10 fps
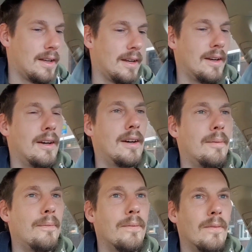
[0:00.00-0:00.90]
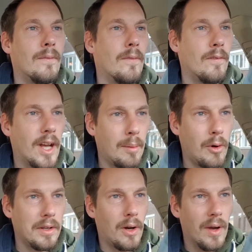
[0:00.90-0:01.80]
Ähm, wir haben
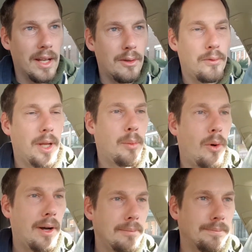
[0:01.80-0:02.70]
heute auch Ende Februar